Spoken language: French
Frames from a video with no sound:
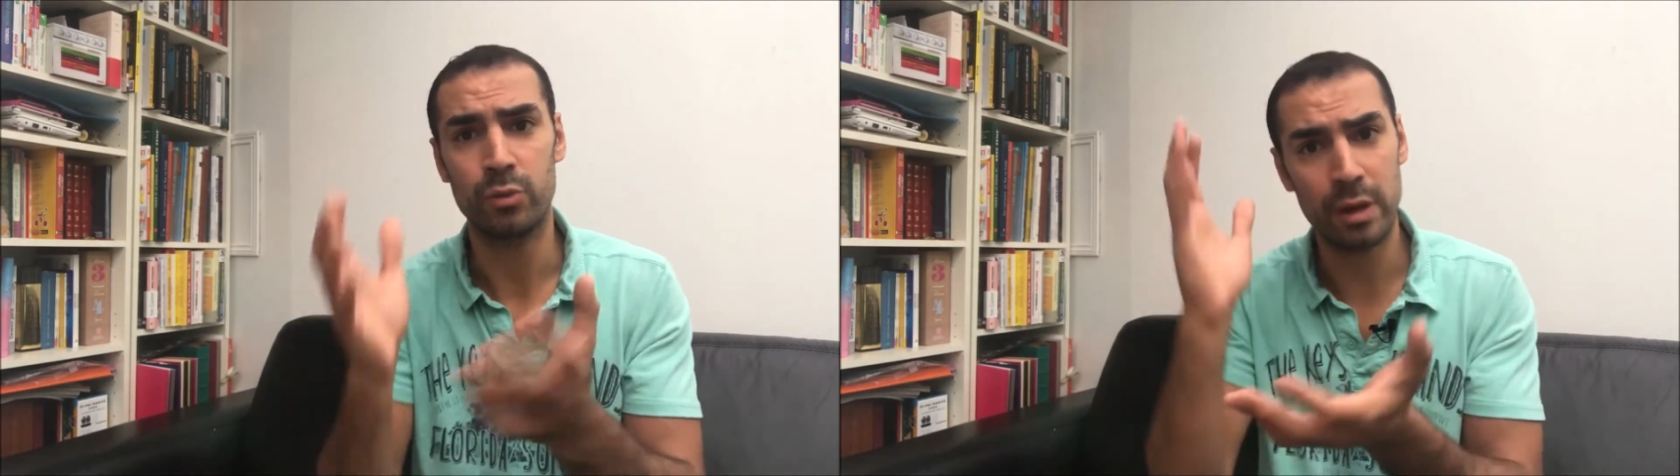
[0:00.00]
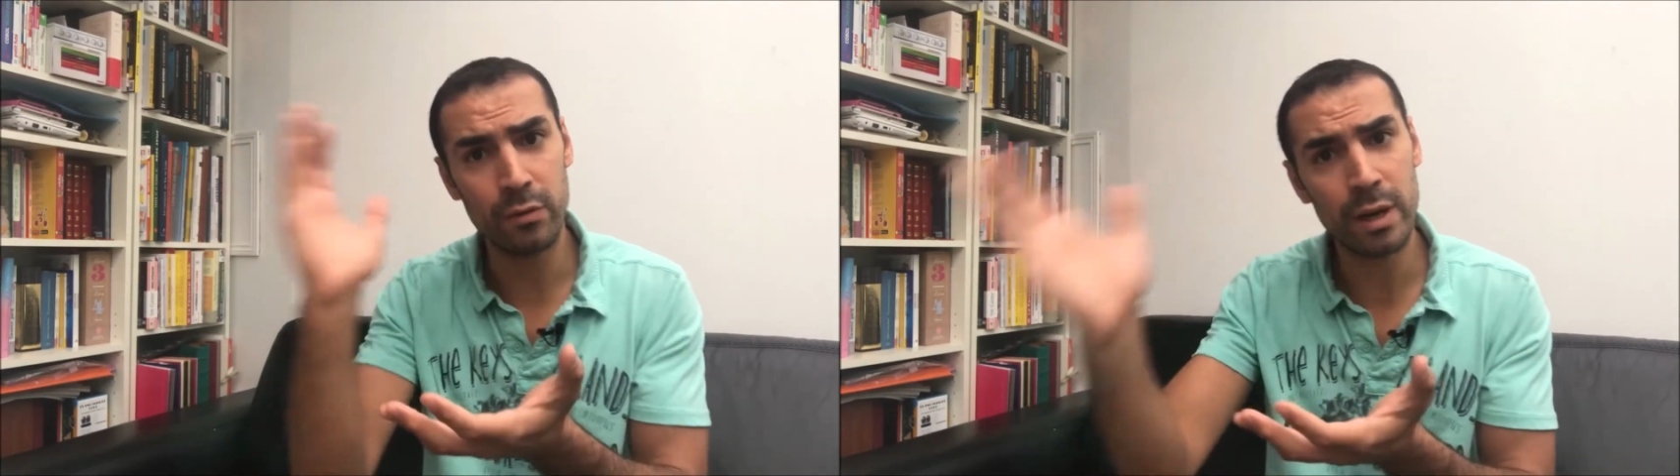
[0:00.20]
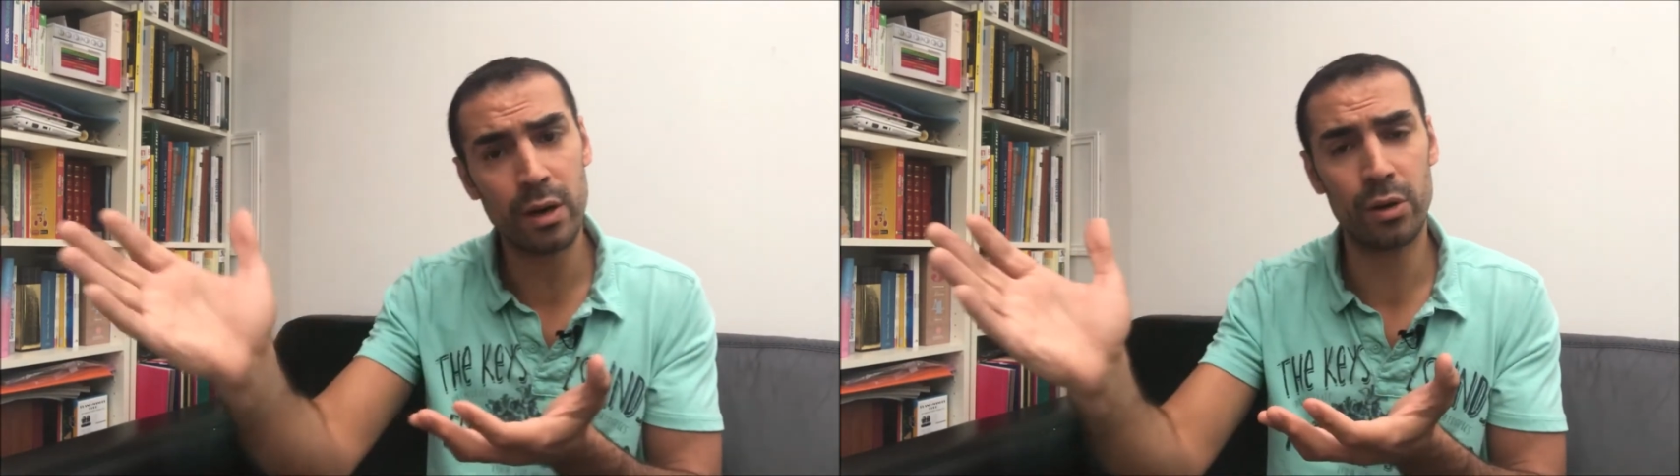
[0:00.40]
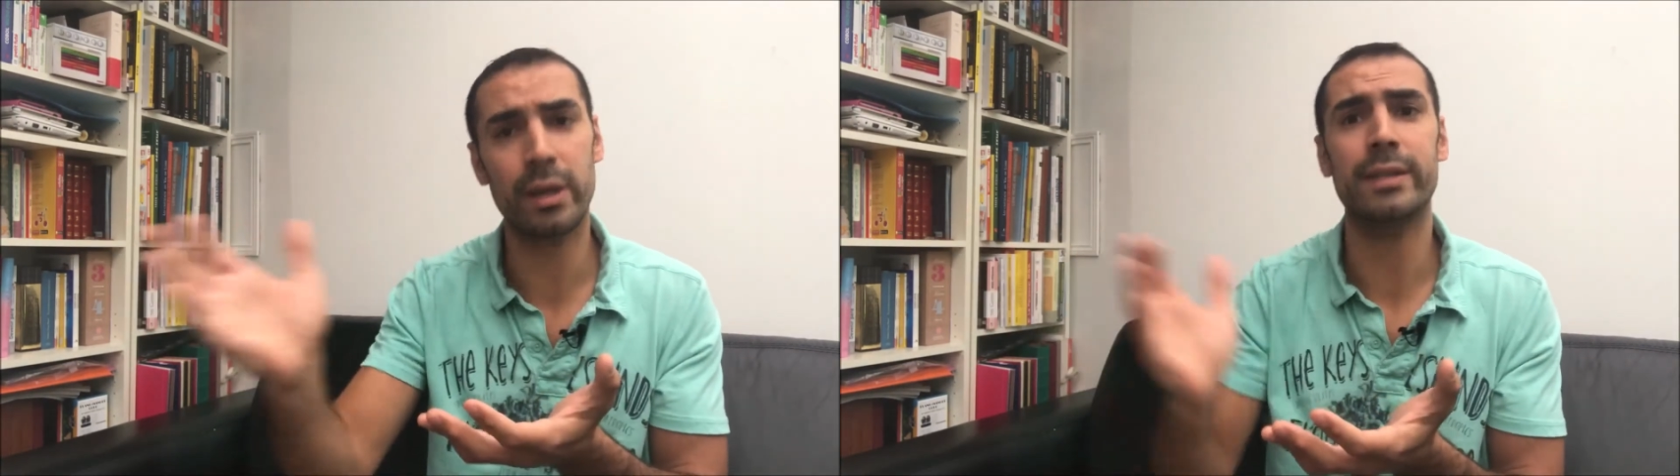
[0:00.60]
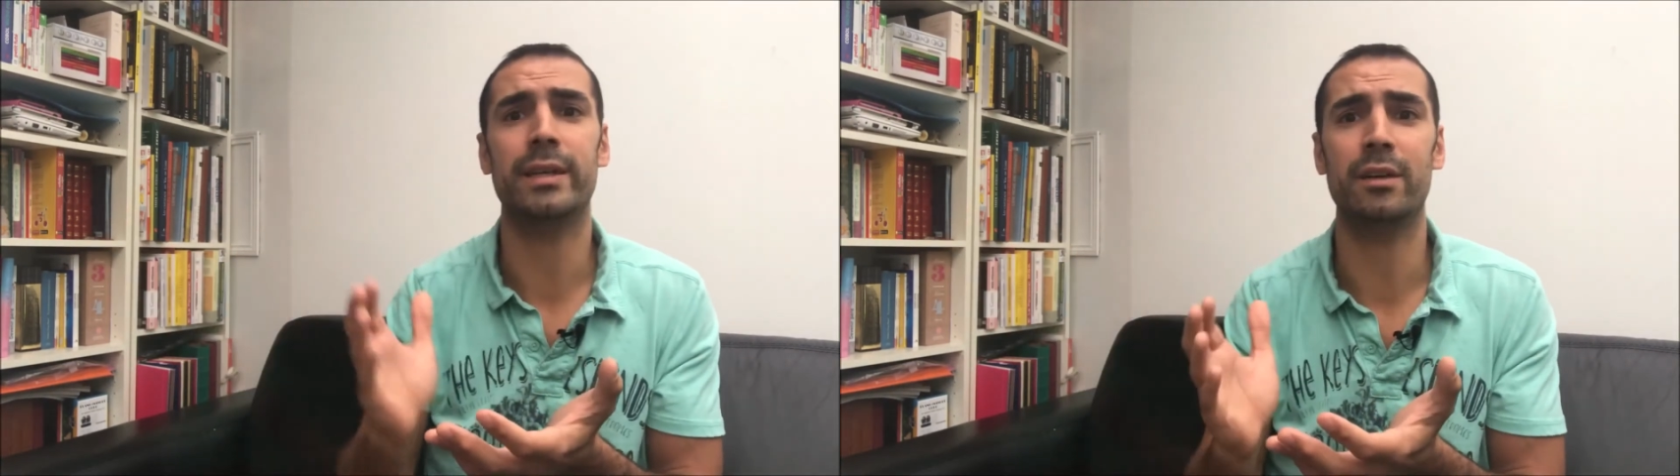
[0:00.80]
tu la vois la
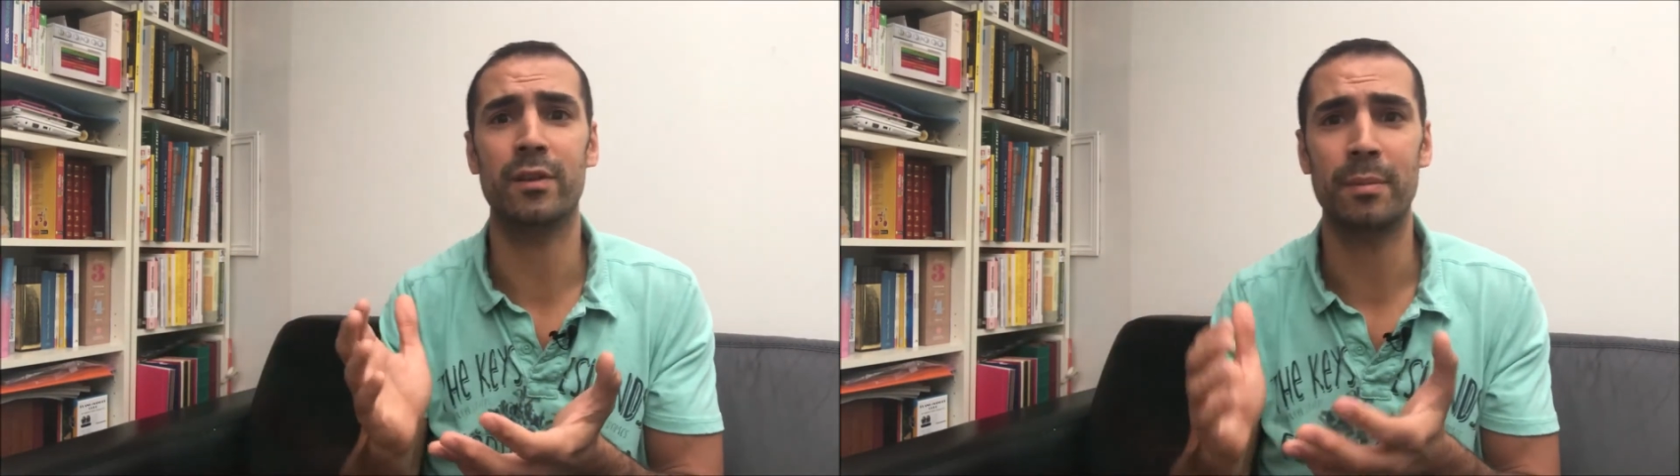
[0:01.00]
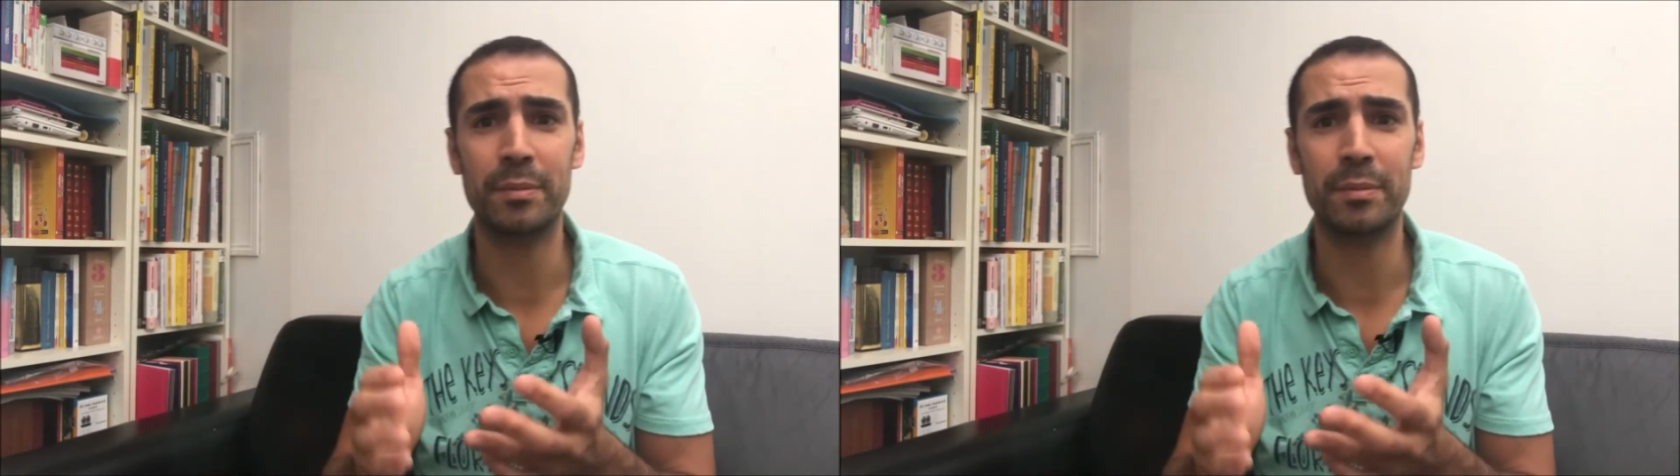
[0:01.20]
retraite arriver,